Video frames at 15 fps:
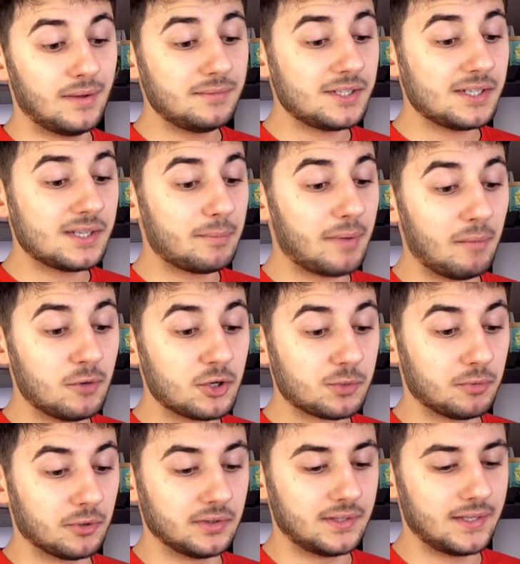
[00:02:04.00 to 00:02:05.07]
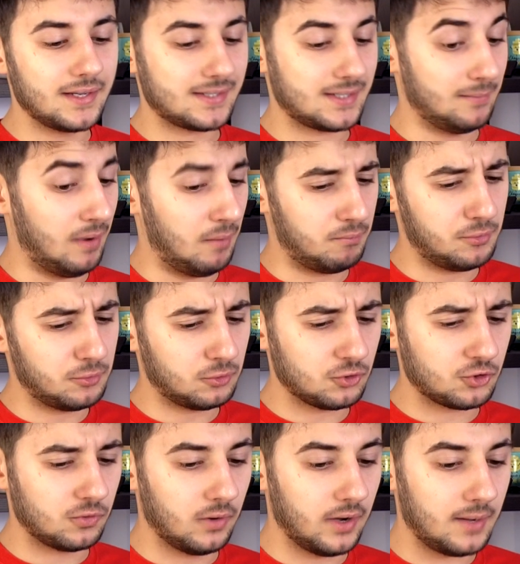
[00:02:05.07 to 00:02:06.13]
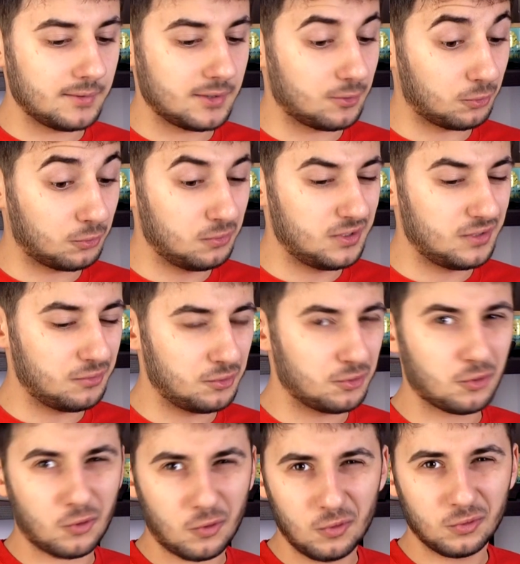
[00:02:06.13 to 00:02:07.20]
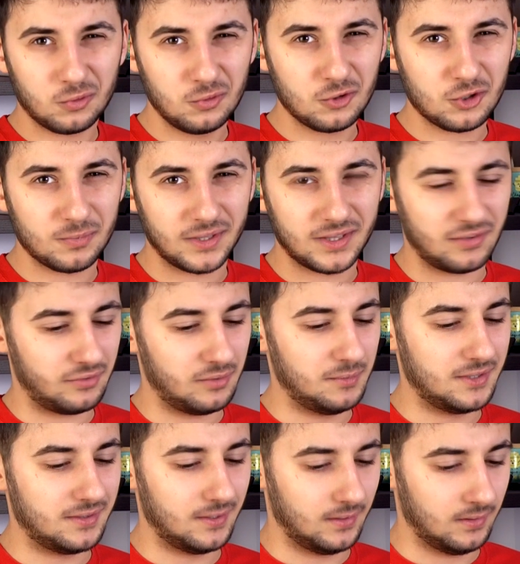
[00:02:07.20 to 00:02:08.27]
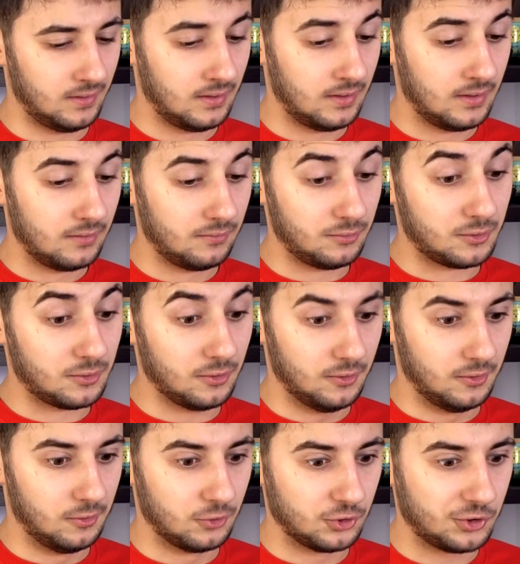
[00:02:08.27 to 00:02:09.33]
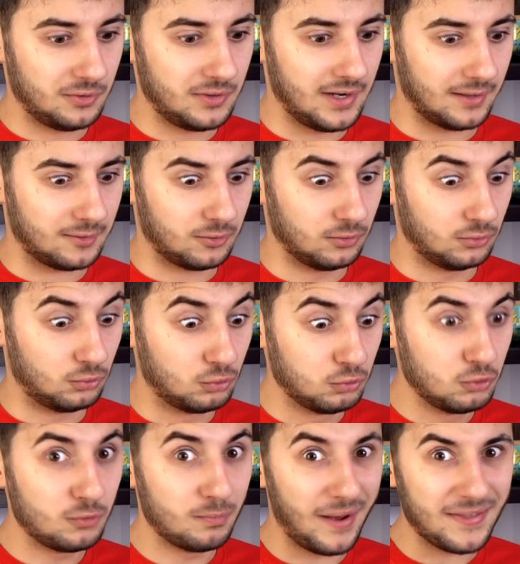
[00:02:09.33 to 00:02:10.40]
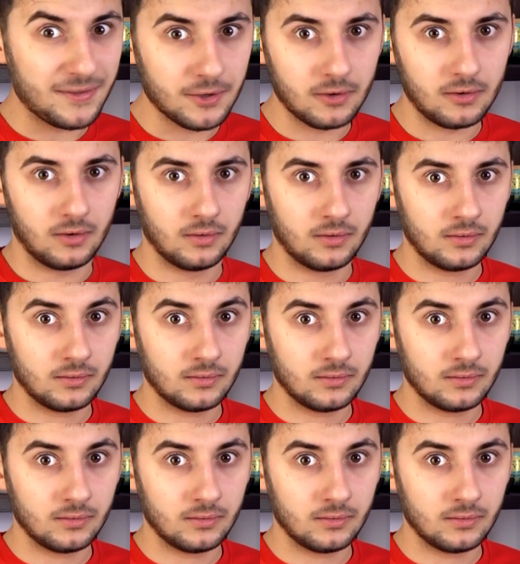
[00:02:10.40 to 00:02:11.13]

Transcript: Même si c'est pas moche pour une DS, c'est même plutôt jouable, c'est surtout au niveau du contenu que je m'étais fait biter. Vu que le jeu, il a que 12 bagnoles.